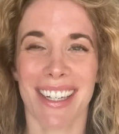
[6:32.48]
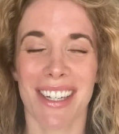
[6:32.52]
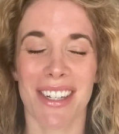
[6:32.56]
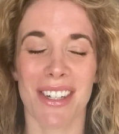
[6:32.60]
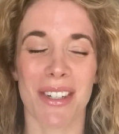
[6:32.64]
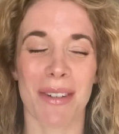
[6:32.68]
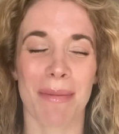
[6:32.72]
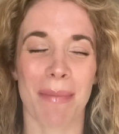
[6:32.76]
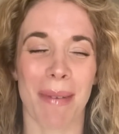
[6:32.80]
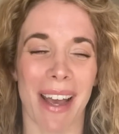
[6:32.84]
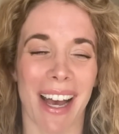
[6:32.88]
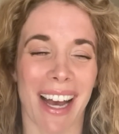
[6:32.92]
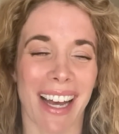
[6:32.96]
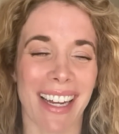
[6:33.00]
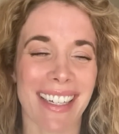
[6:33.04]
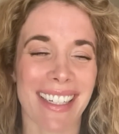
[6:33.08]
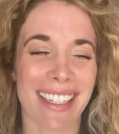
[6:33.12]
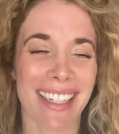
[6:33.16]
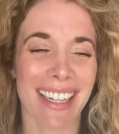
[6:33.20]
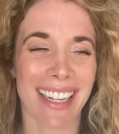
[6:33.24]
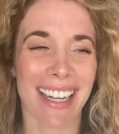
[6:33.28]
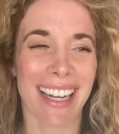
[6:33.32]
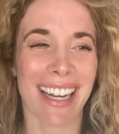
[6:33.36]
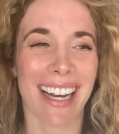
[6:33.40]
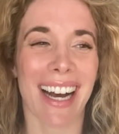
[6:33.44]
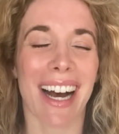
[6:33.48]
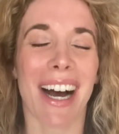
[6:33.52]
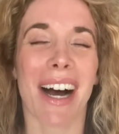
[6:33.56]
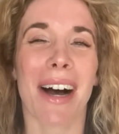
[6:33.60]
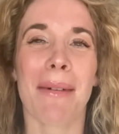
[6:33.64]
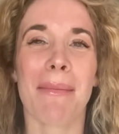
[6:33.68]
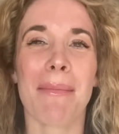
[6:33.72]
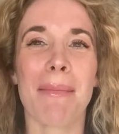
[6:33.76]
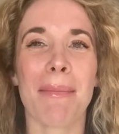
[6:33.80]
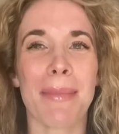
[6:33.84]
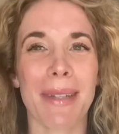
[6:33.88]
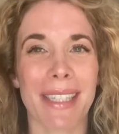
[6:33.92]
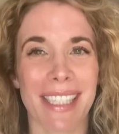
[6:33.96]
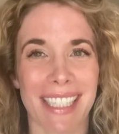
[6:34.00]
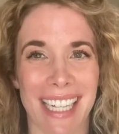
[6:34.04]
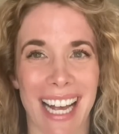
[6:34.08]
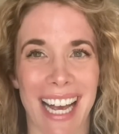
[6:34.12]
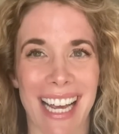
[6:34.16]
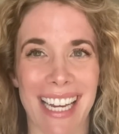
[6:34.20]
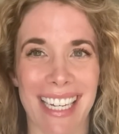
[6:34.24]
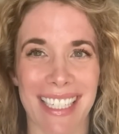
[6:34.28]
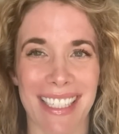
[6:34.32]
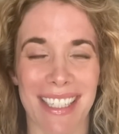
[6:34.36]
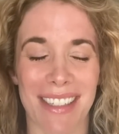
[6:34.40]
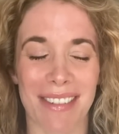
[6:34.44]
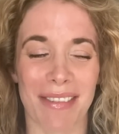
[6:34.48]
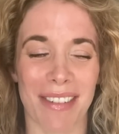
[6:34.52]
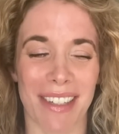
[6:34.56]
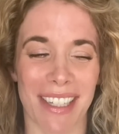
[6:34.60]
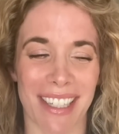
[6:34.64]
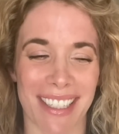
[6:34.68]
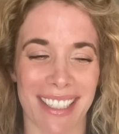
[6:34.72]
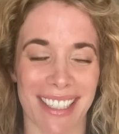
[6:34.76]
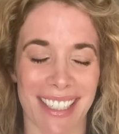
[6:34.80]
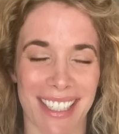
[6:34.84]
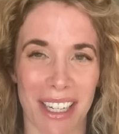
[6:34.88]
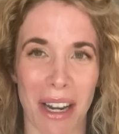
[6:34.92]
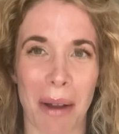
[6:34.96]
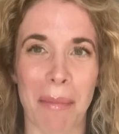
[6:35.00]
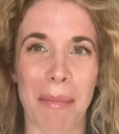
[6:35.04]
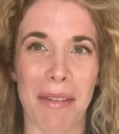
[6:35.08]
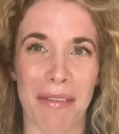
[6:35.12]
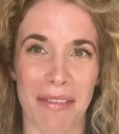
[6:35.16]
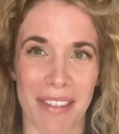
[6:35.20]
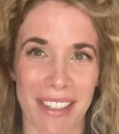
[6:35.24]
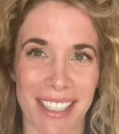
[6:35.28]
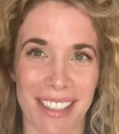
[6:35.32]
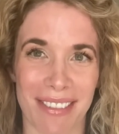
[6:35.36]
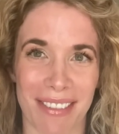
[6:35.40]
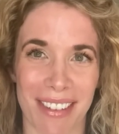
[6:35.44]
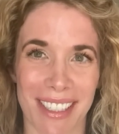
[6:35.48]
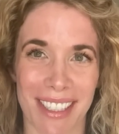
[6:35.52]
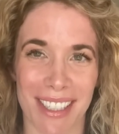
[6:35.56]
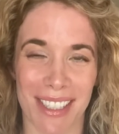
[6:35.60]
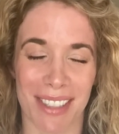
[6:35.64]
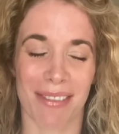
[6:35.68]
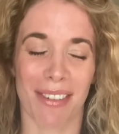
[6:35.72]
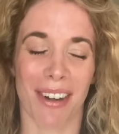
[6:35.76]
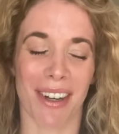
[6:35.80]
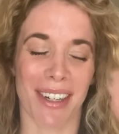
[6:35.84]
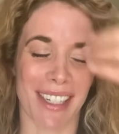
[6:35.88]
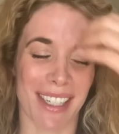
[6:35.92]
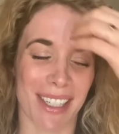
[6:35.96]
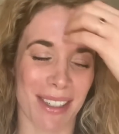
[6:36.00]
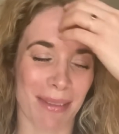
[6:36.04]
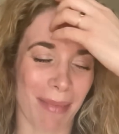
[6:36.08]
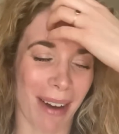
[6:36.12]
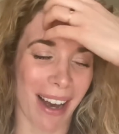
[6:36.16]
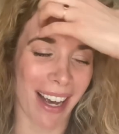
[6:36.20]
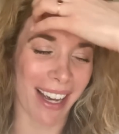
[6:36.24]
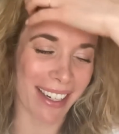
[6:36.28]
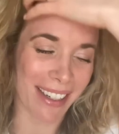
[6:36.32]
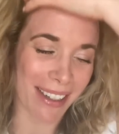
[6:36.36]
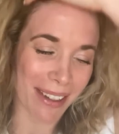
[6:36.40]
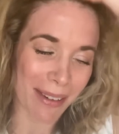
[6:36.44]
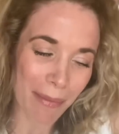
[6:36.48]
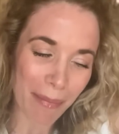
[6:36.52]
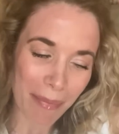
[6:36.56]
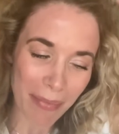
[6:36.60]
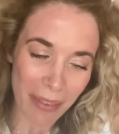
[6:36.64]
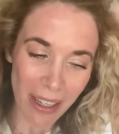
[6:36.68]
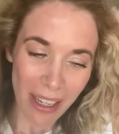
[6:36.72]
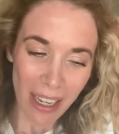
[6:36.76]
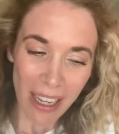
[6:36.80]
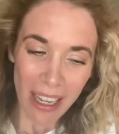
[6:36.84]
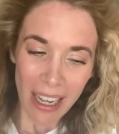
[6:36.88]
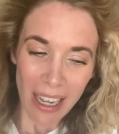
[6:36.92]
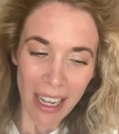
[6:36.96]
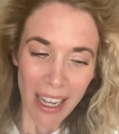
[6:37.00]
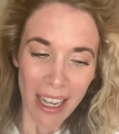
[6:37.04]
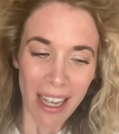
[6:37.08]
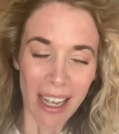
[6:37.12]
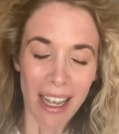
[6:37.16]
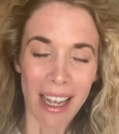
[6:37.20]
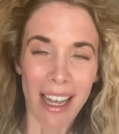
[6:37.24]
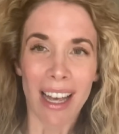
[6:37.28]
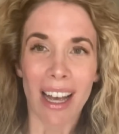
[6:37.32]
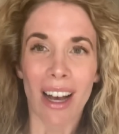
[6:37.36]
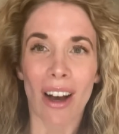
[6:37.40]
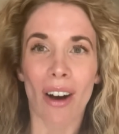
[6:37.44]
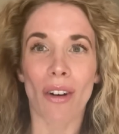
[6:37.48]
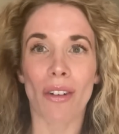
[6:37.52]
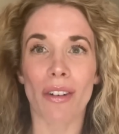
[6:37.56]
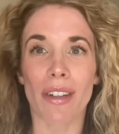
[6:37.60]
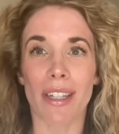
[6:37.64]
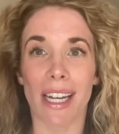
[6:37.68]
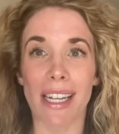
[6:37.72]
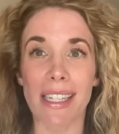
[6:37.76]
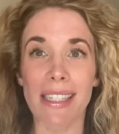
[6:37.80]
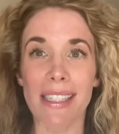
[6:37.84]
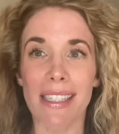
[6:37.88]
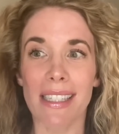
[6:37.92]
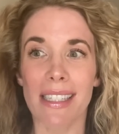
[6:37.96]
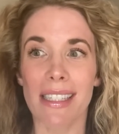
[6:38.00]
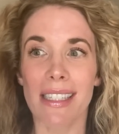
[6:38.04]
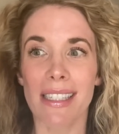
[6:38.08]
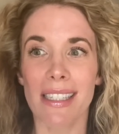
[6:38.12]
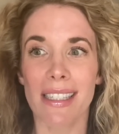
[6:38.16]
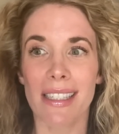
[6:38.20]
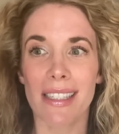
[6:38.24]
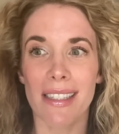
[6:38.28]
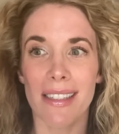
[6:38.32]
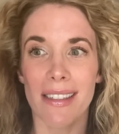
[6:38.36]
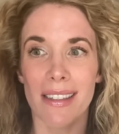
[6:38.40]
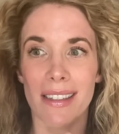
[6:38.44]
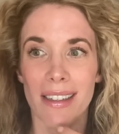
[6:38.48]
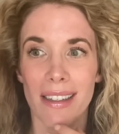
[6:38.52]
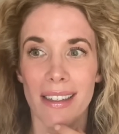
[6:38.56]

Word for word: gesperrt, ähm, bezeichnet wird. Ich glaube, ihr wisst, welches Wort ich meine. Und das ist,